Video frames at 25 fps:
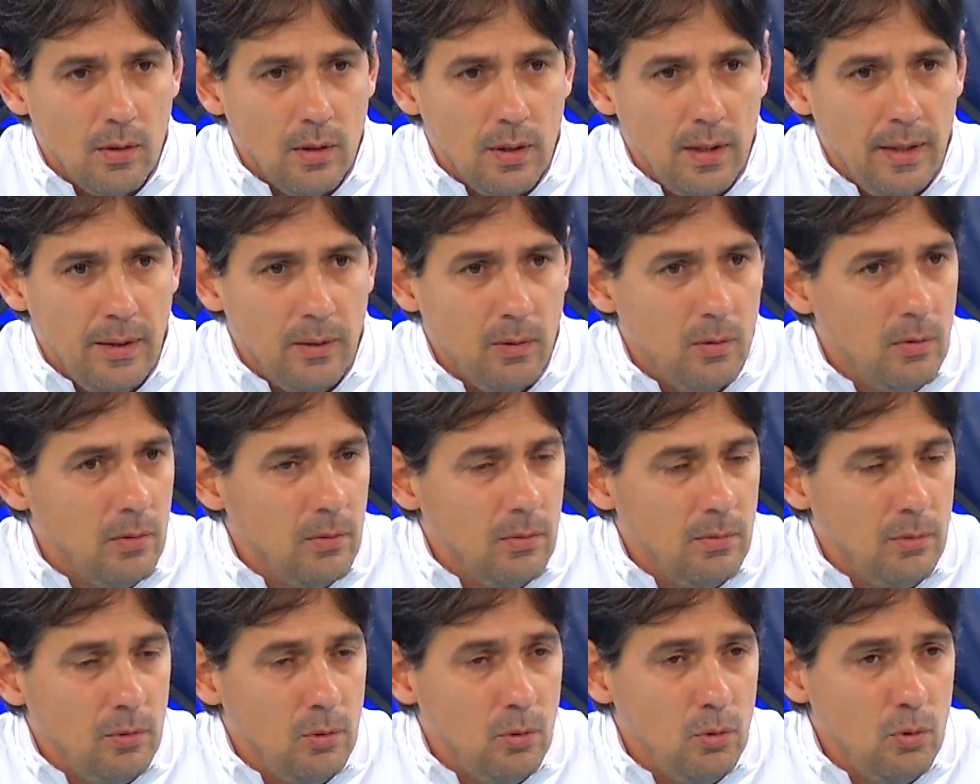
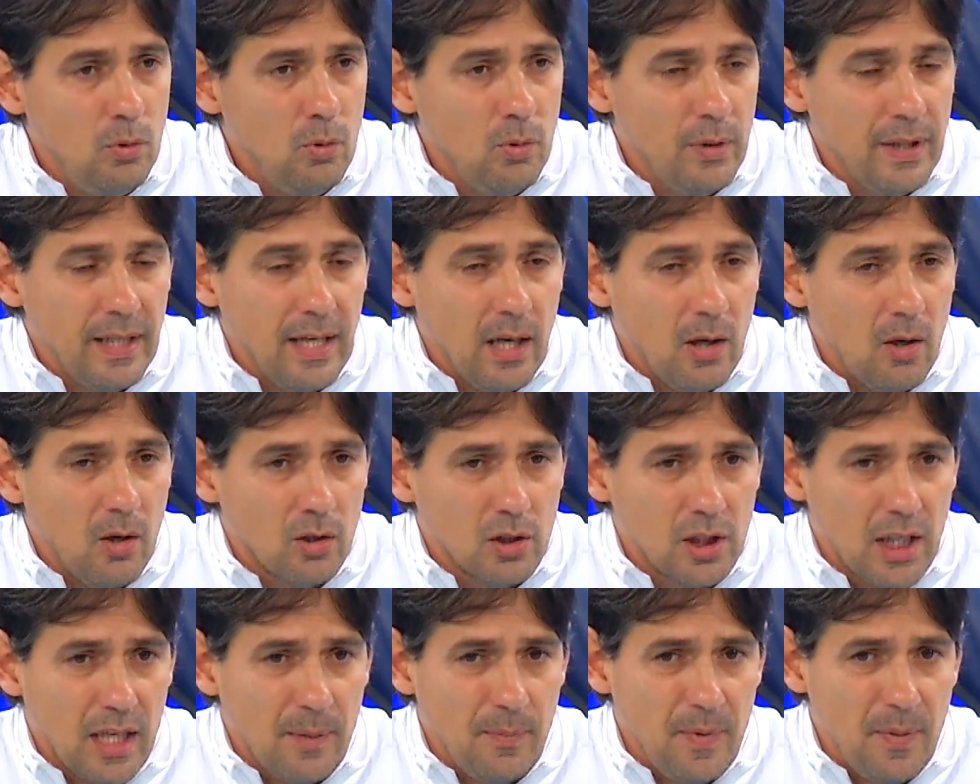l'unica
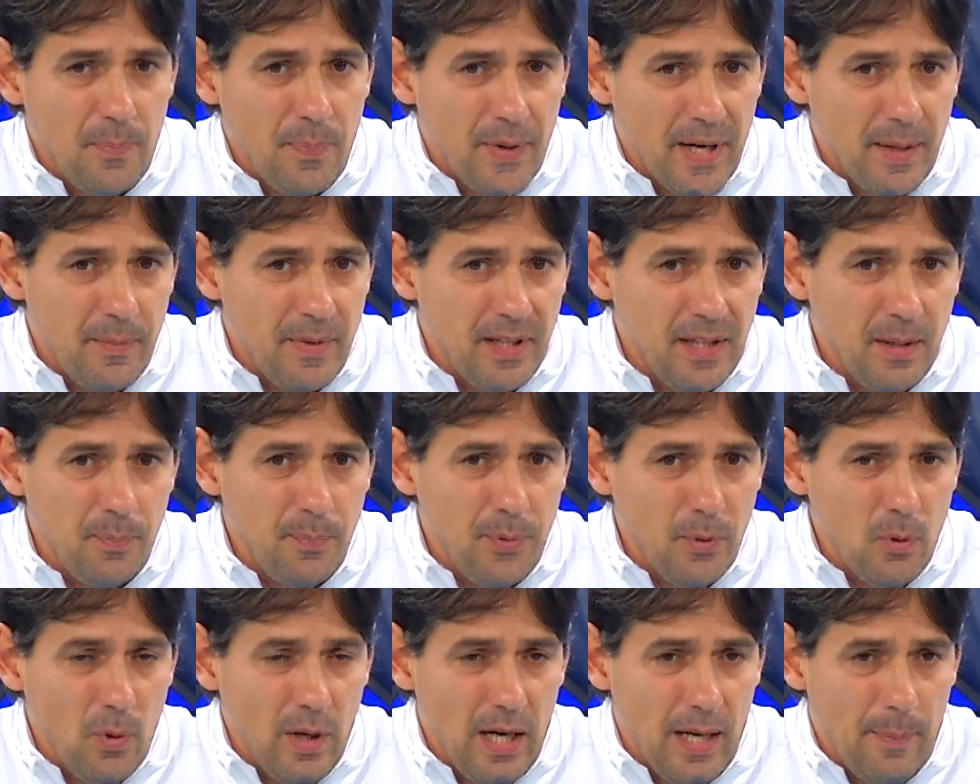cosa che mi preme di
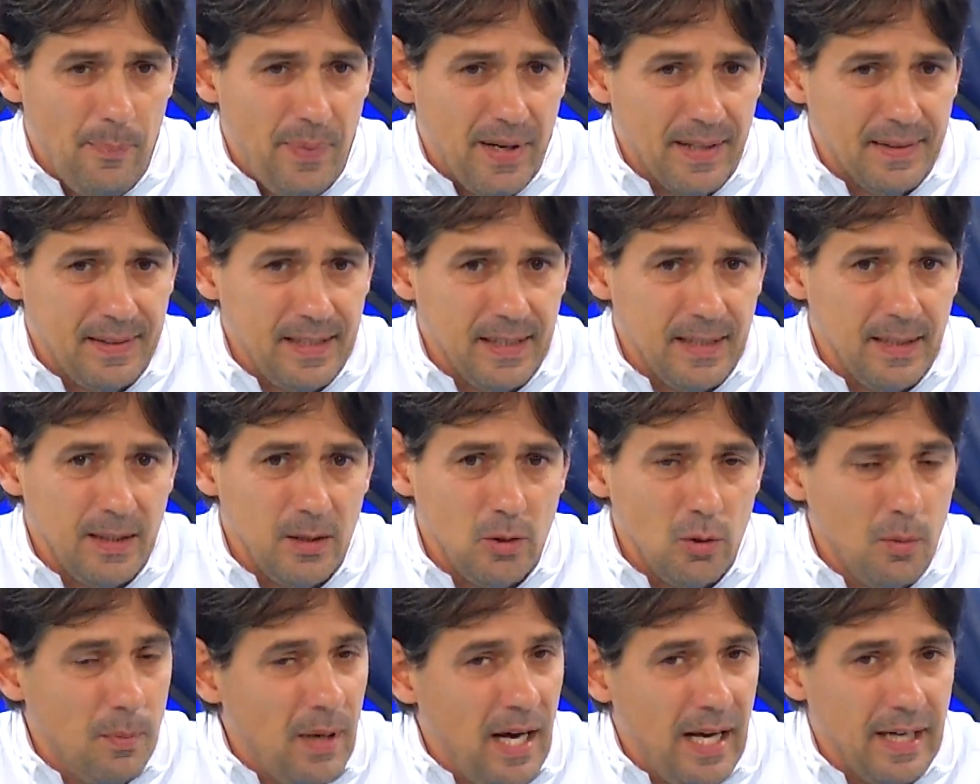più è la partita
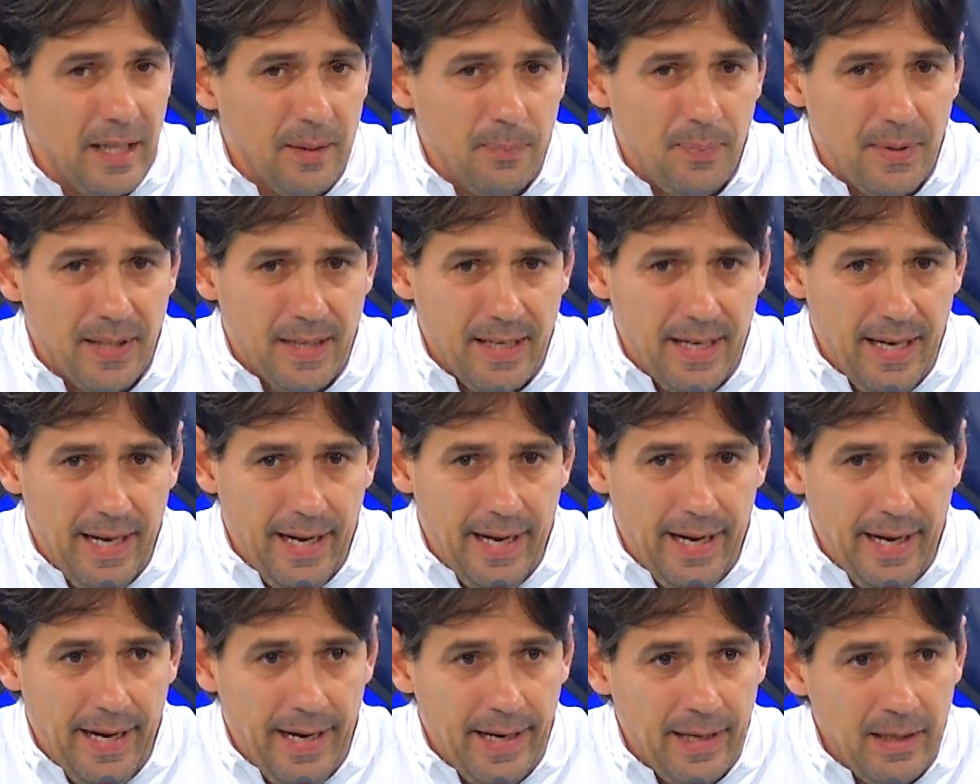di domani
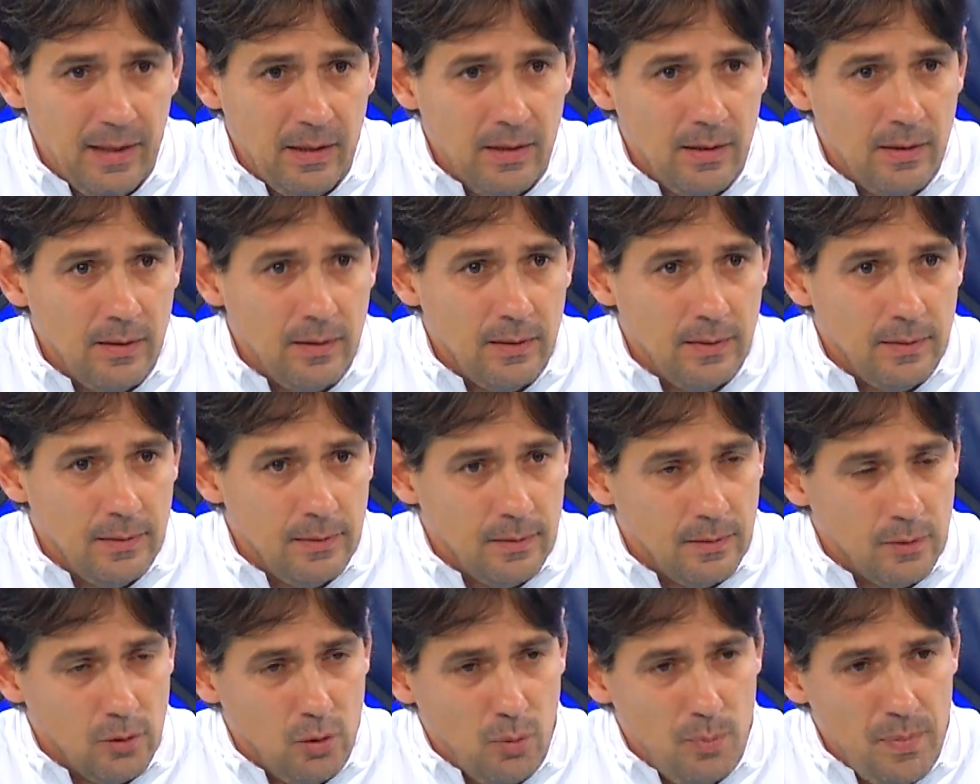perché
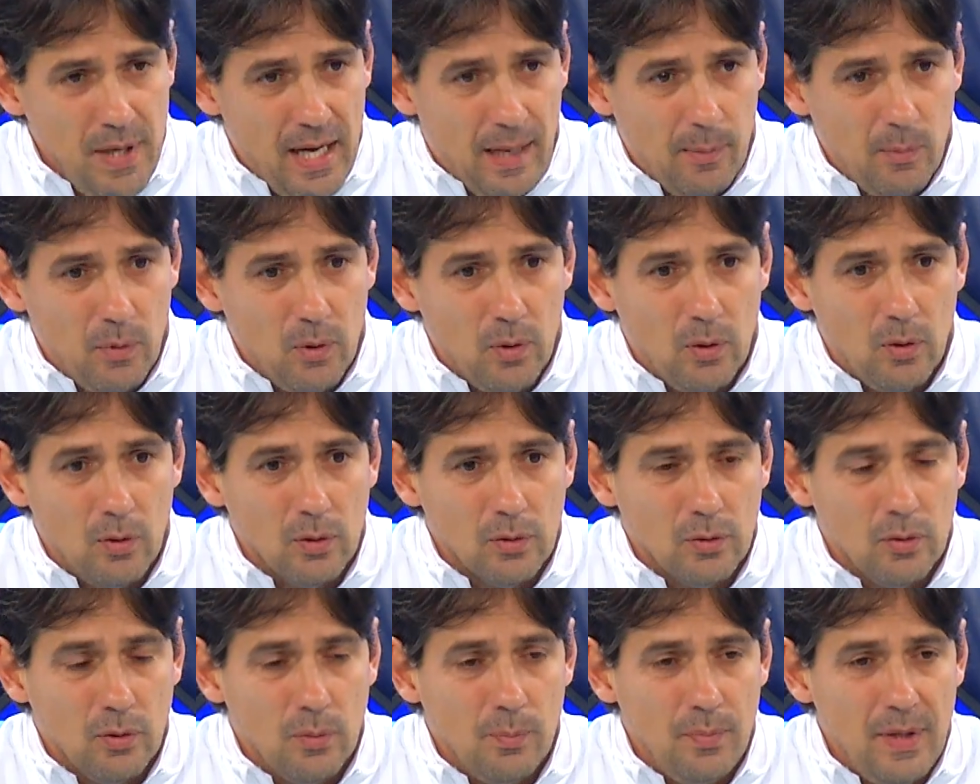
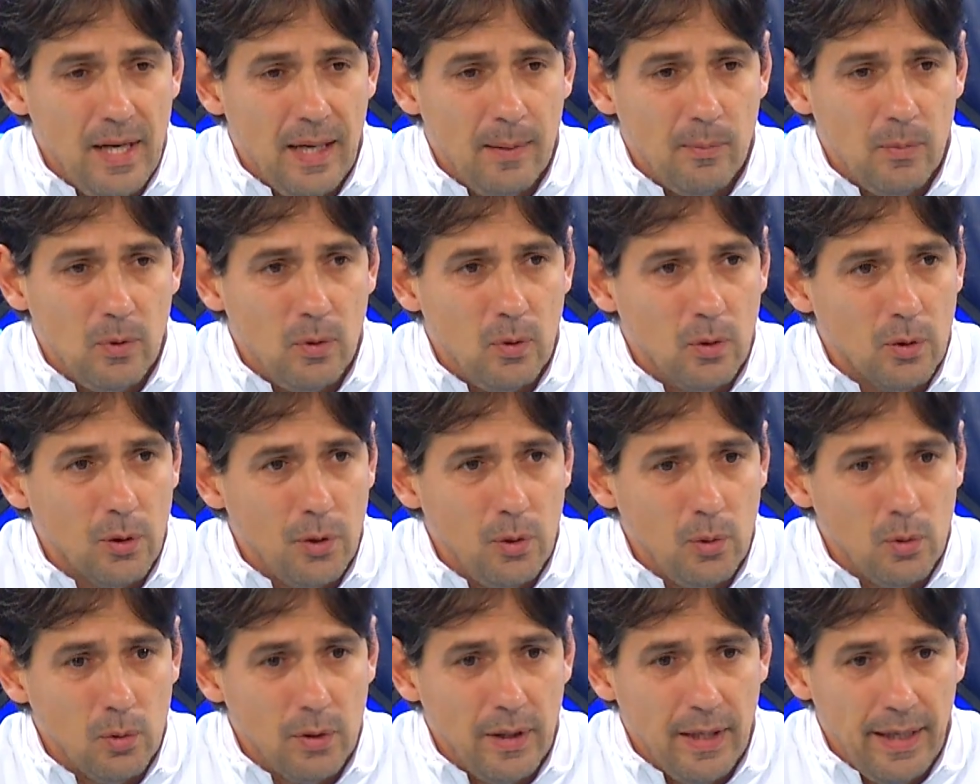dobbiamo, dobbiamo
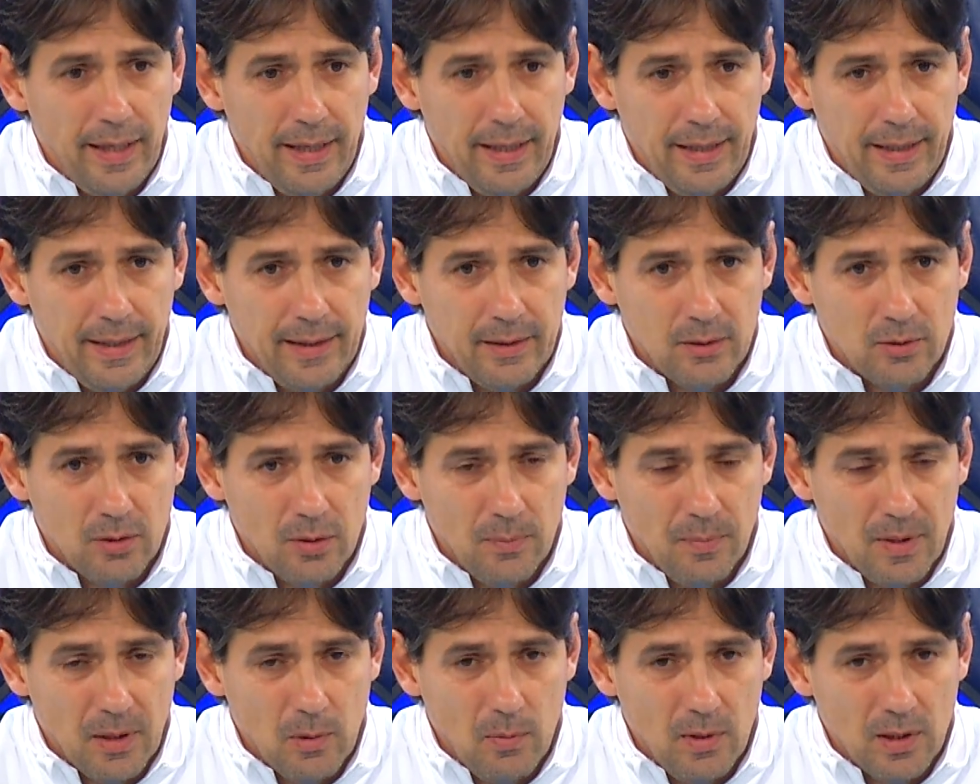chiudere
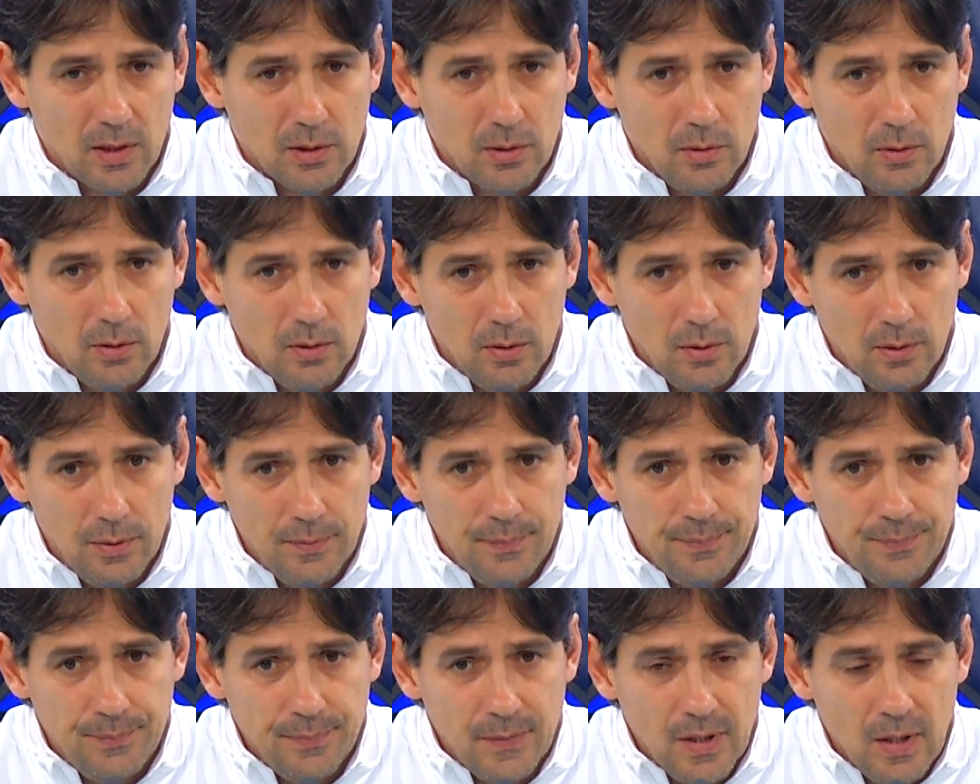insomma,
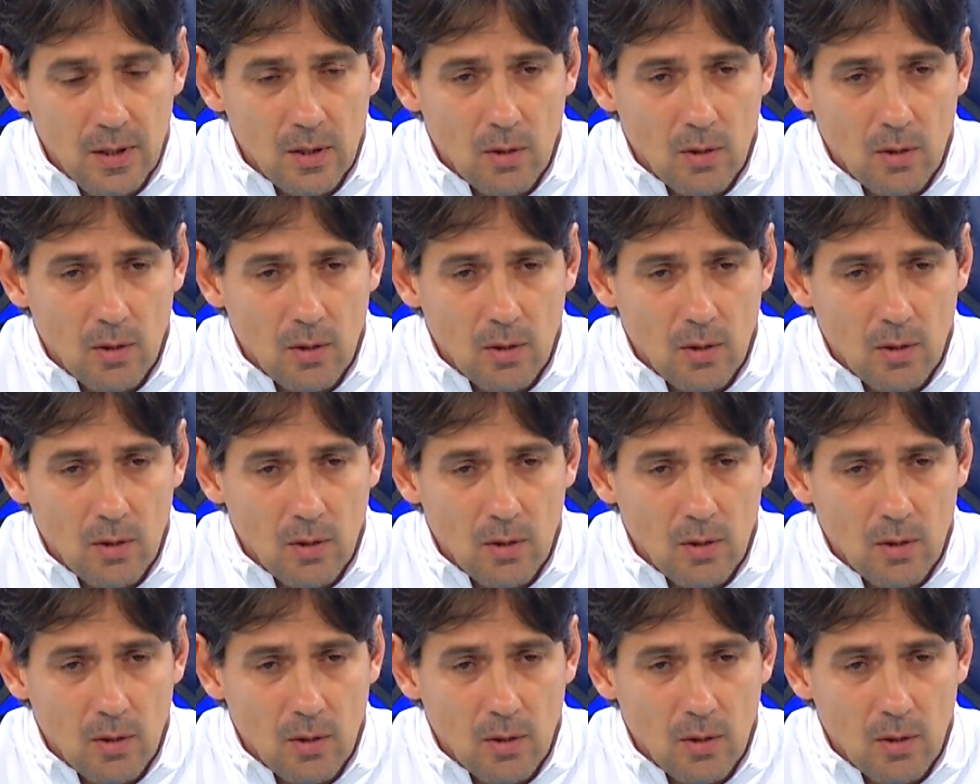questo,